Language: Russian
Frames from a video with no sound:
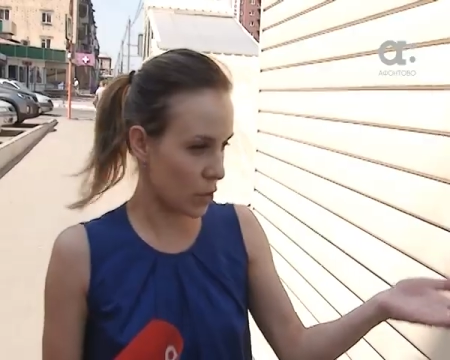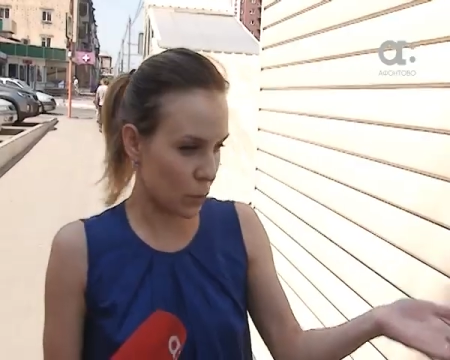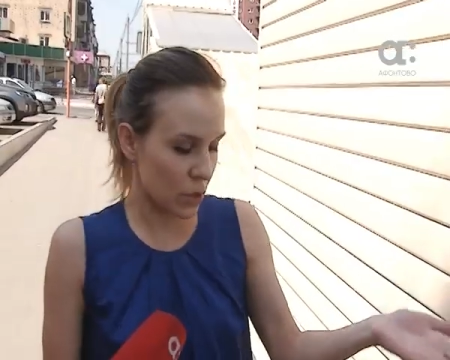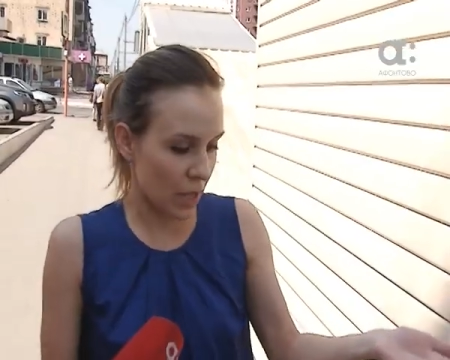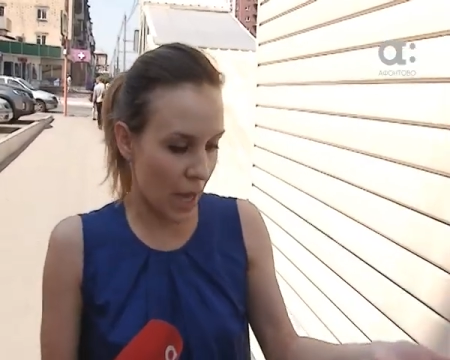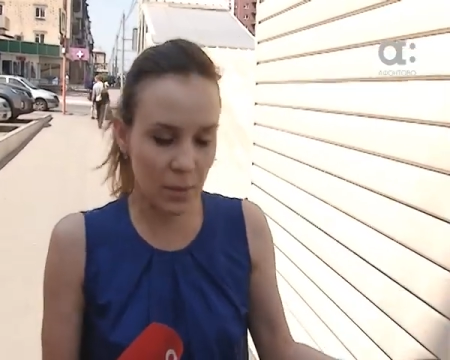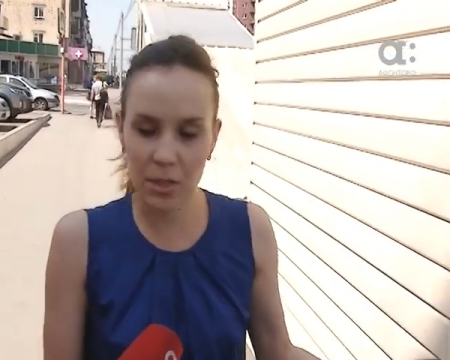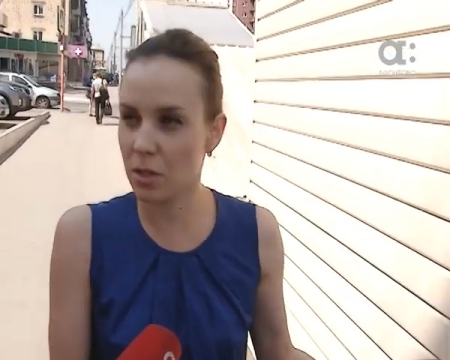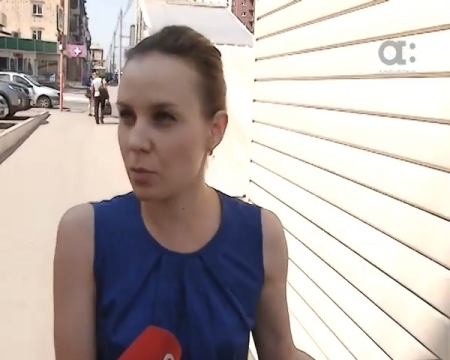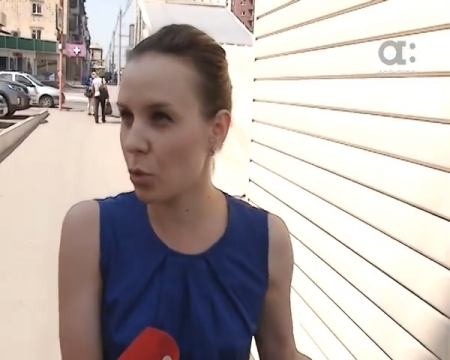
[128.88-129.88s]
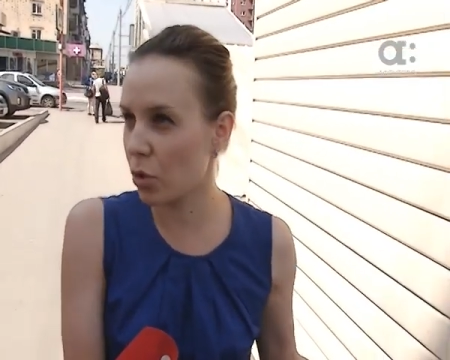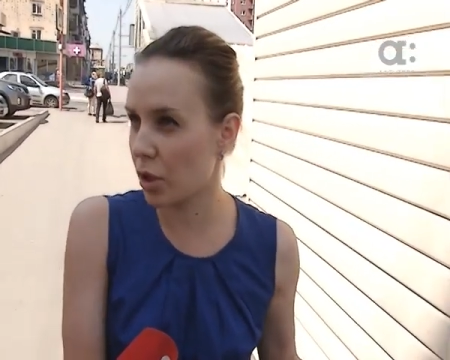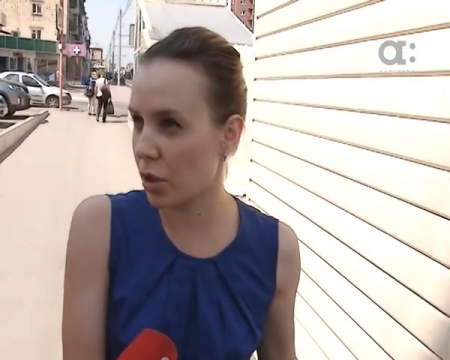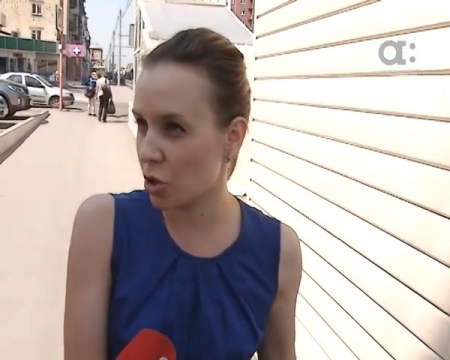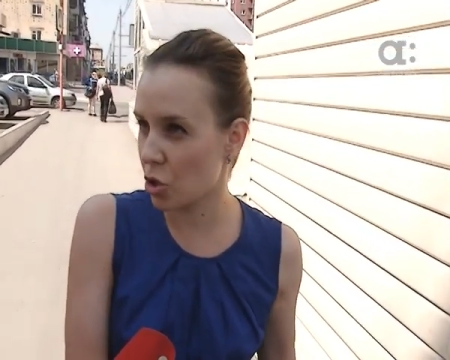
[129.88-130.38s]
спускаемся, ребенок
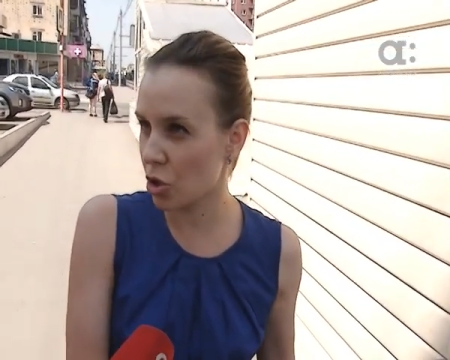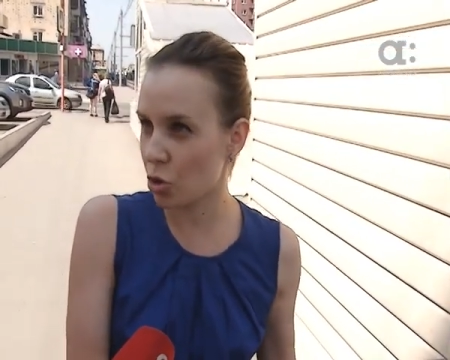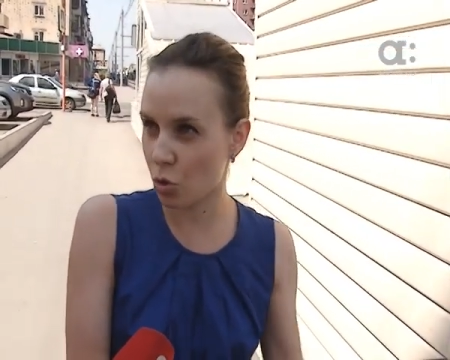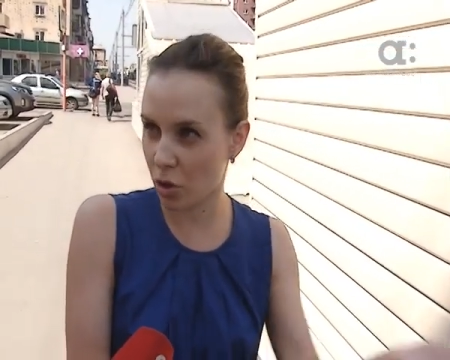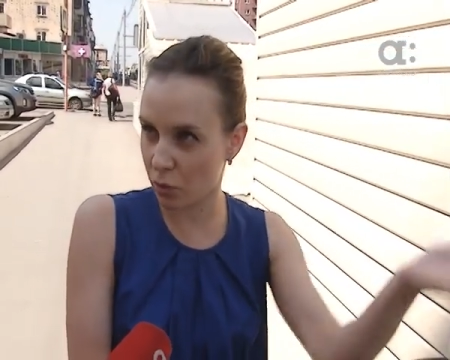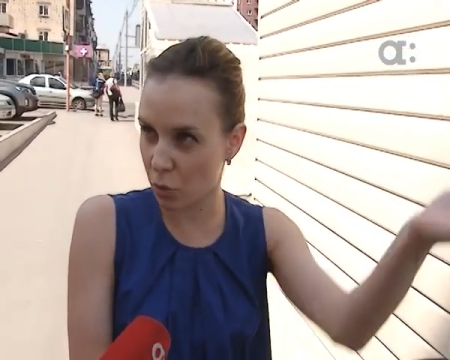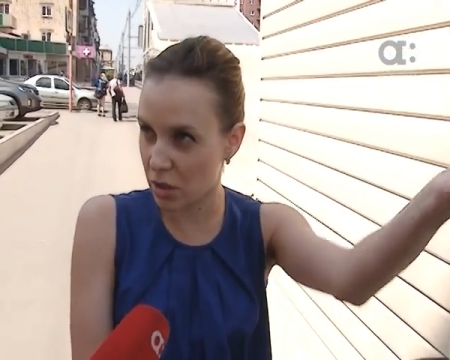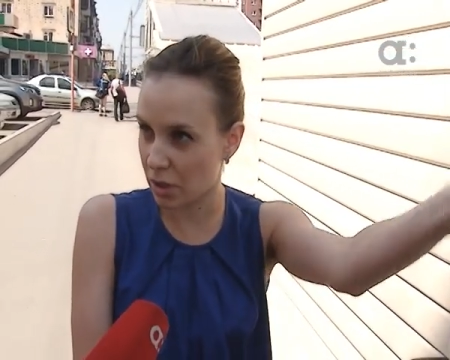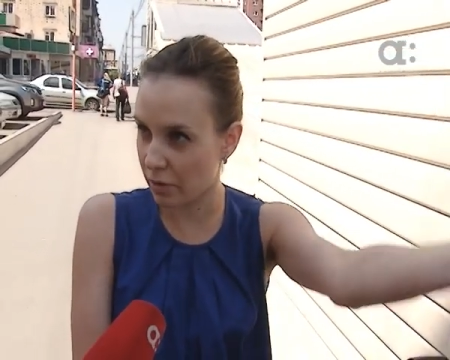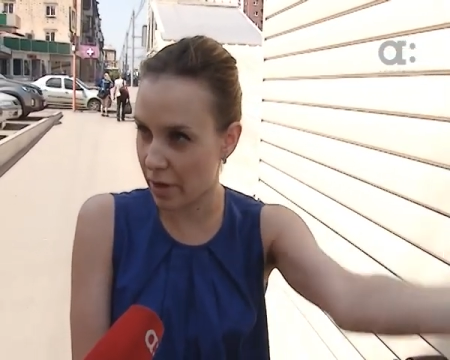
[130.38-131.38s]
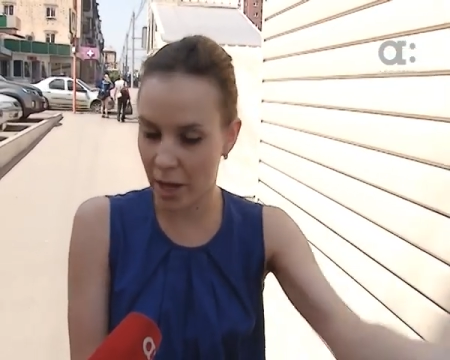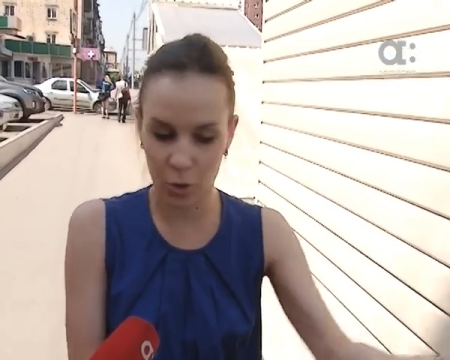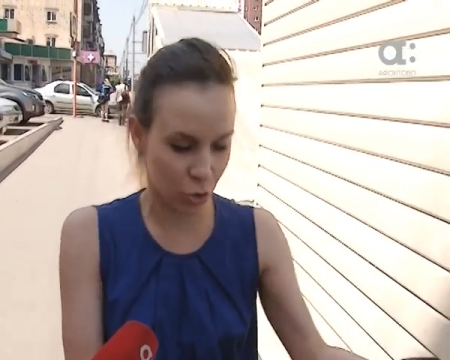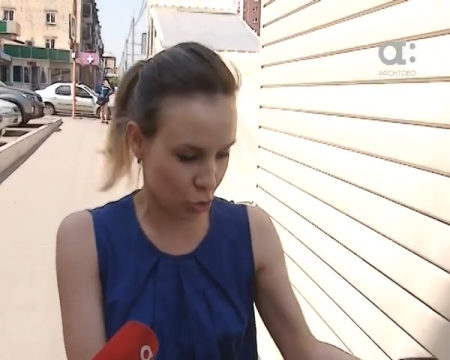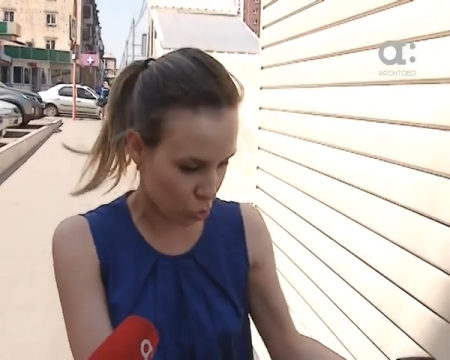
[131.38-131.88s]
кричит, что я его оставляю,
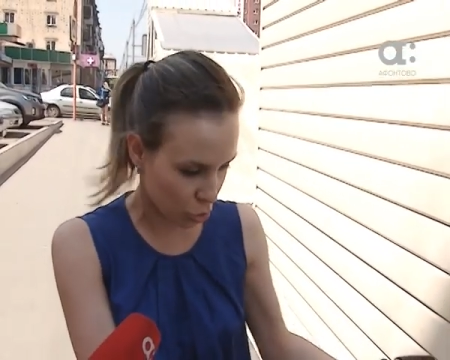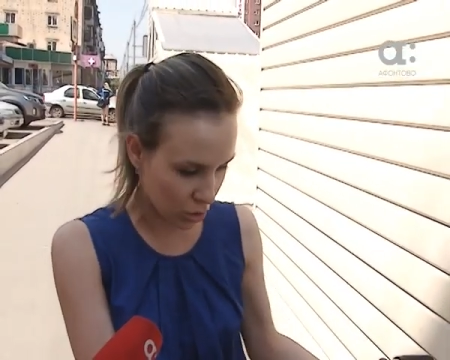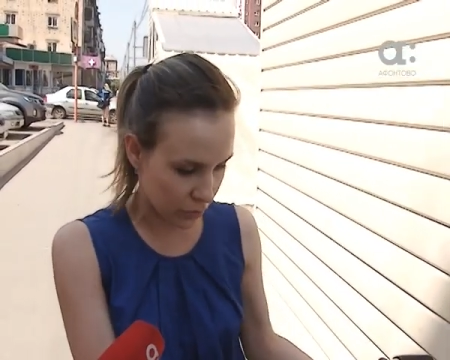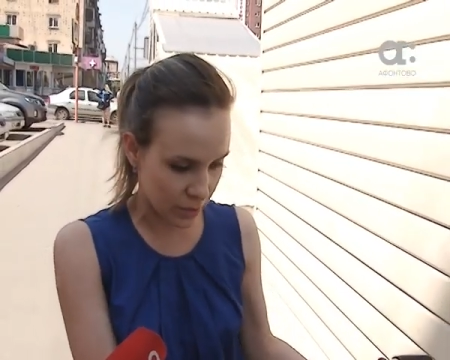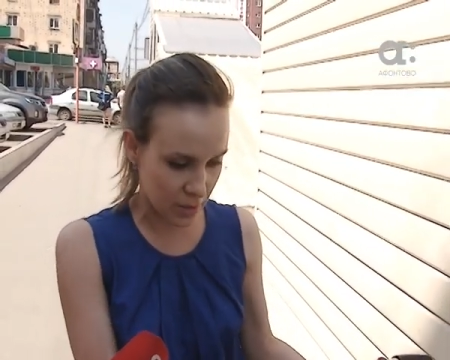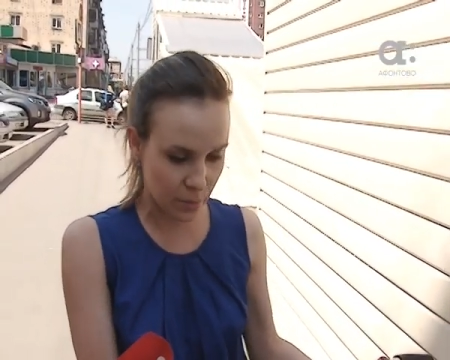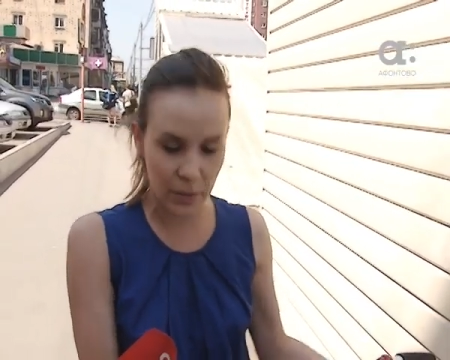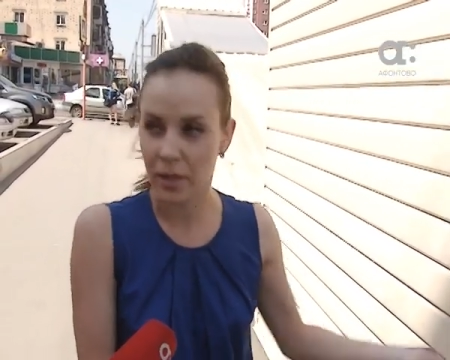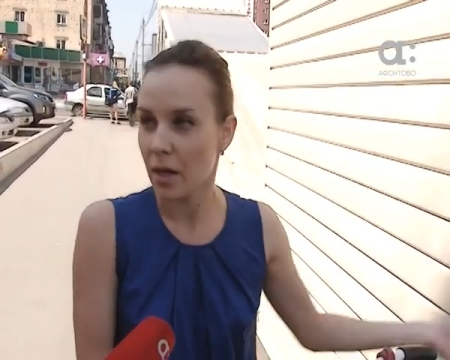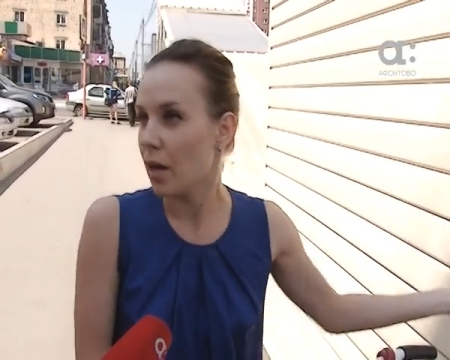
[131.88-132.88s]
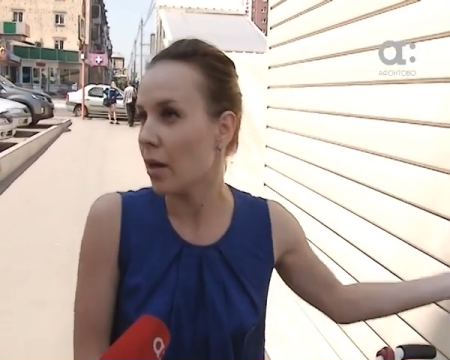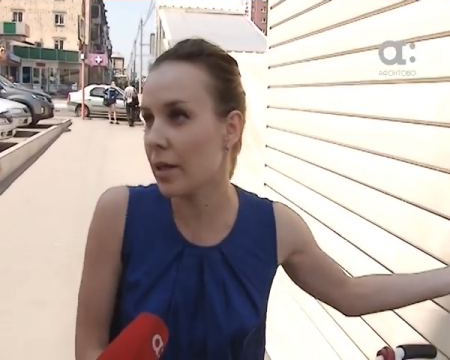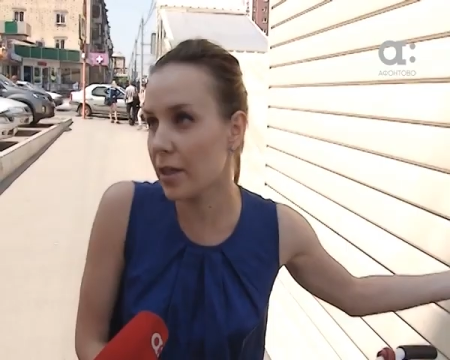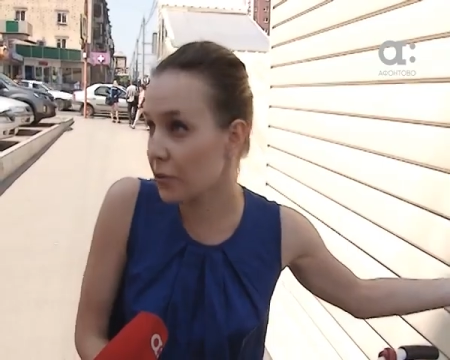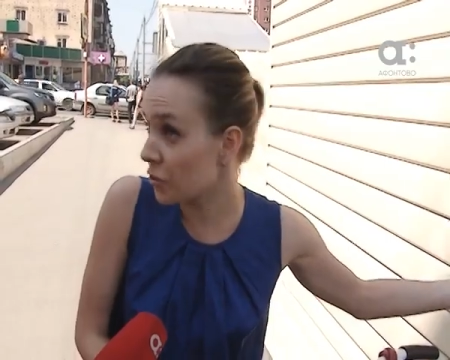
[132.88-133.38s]
тащу этот велосипед.
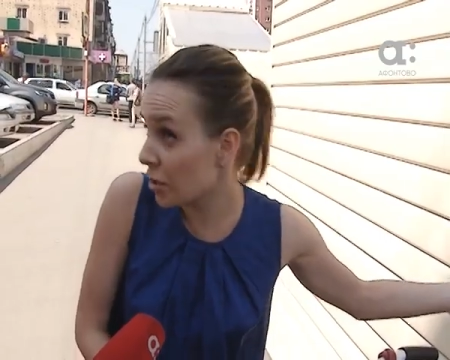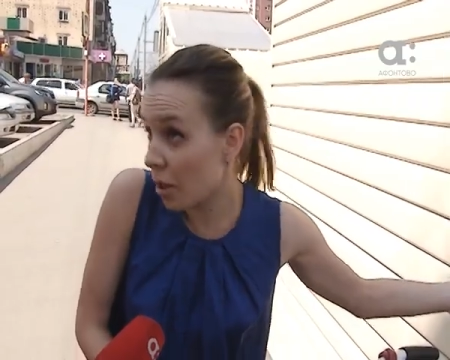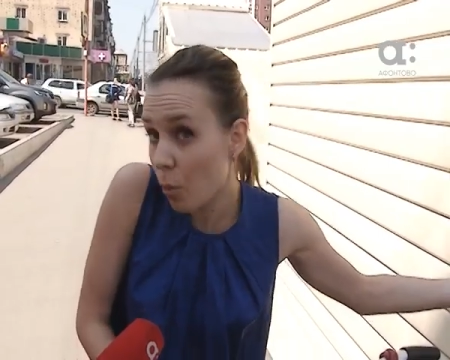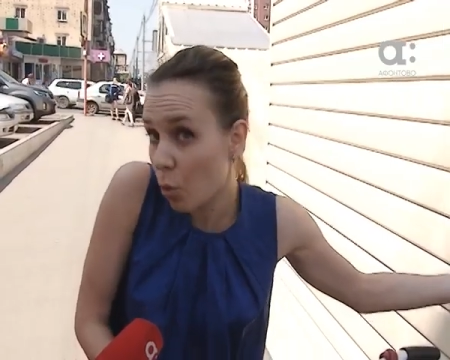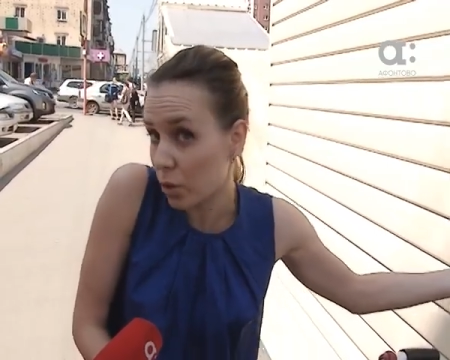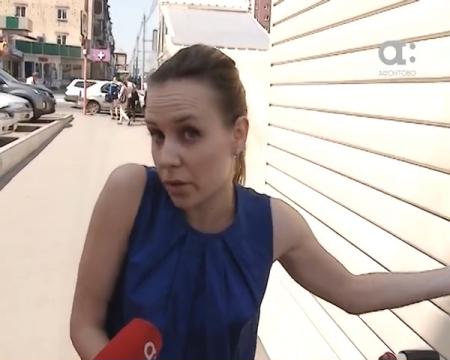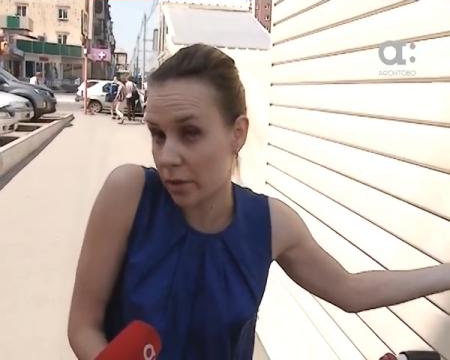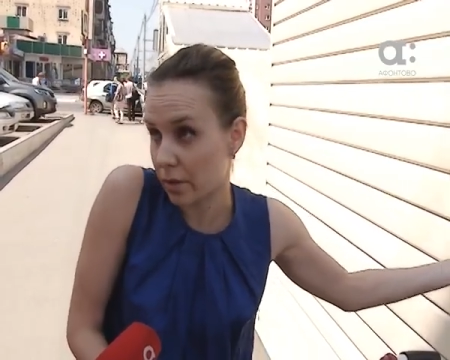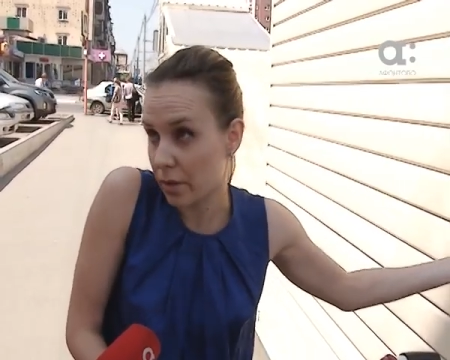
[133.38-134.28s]
Лифт не работает.